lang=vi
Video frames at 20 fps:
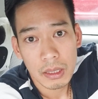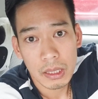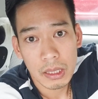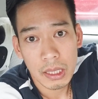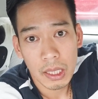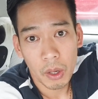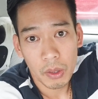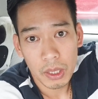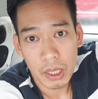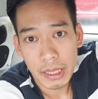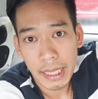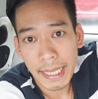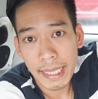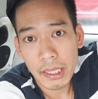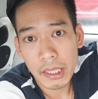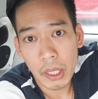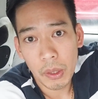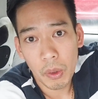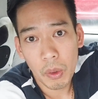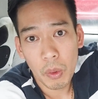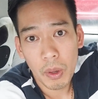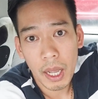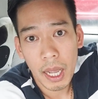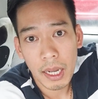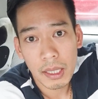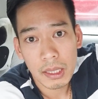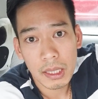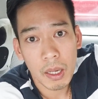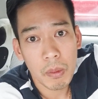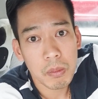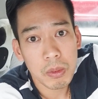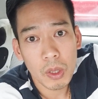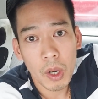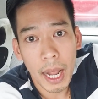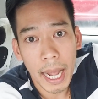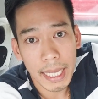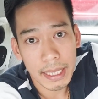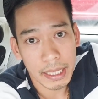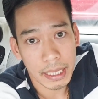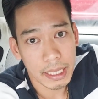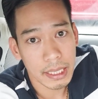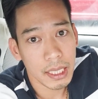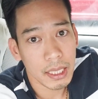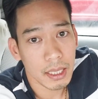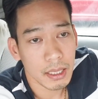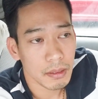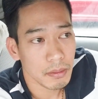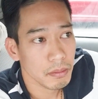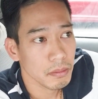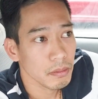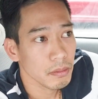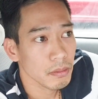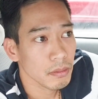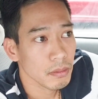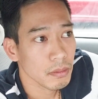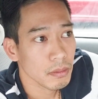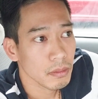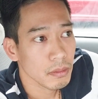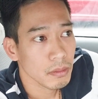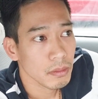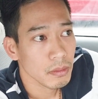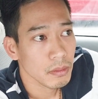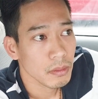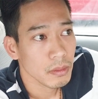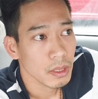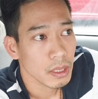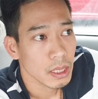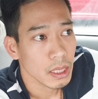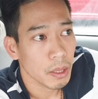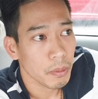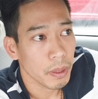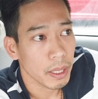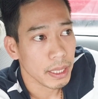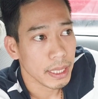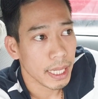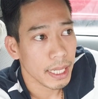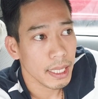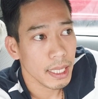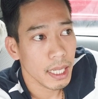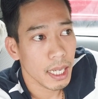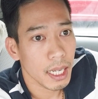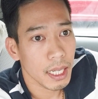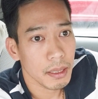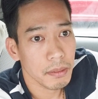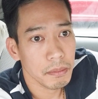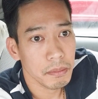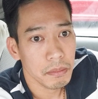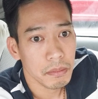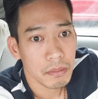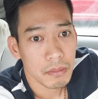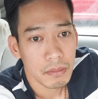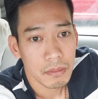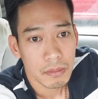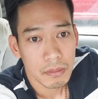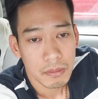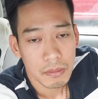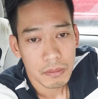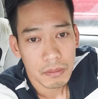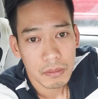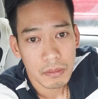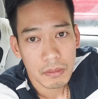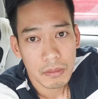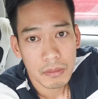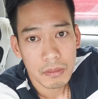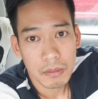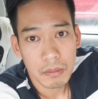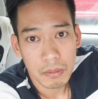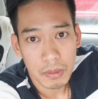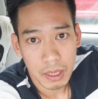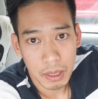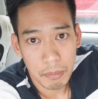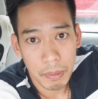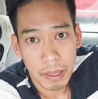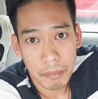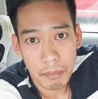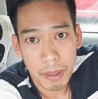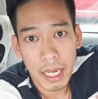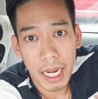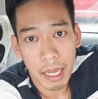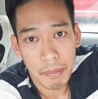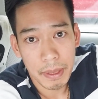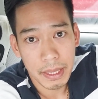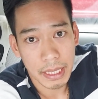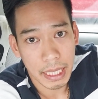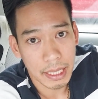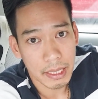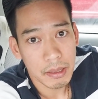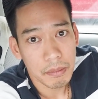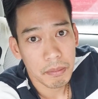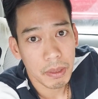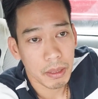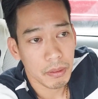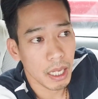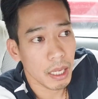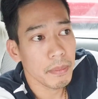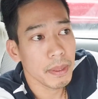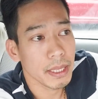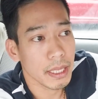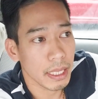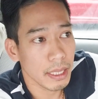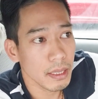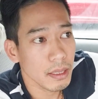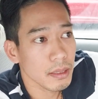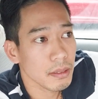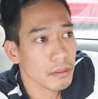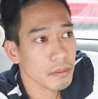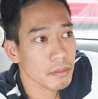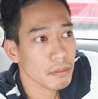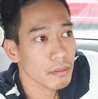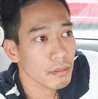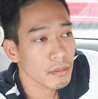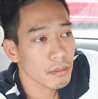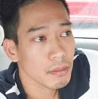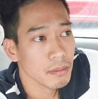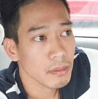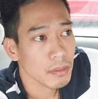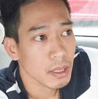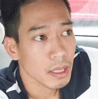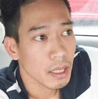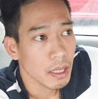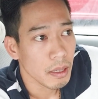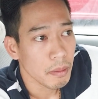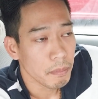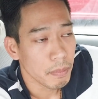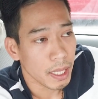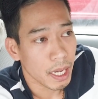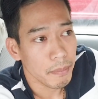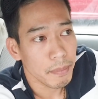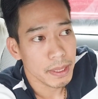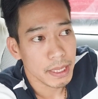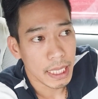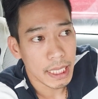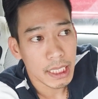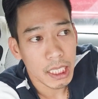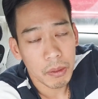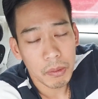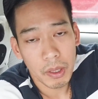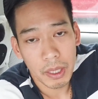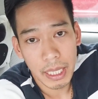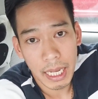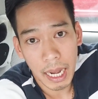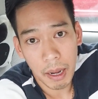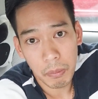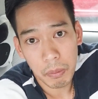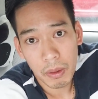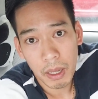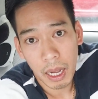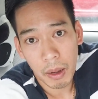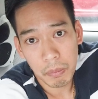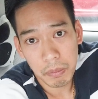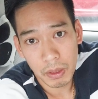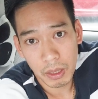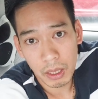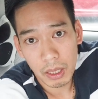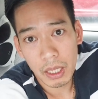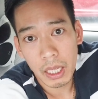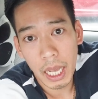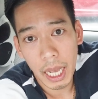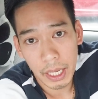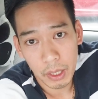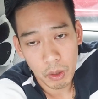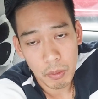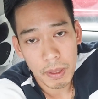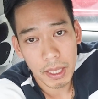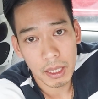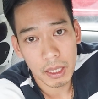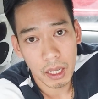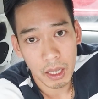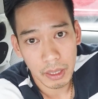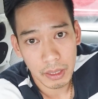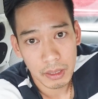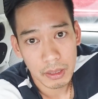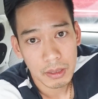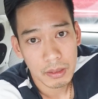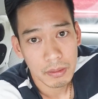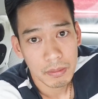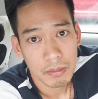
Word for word: ngồi từ sáng tới chiều luôn không có ai chỉ chưa xong rồi cái uh, mình mình lại mình chỉ mình lại mình chỉ mình lại mình chỉ xong rồi học học được nghề của mình rồi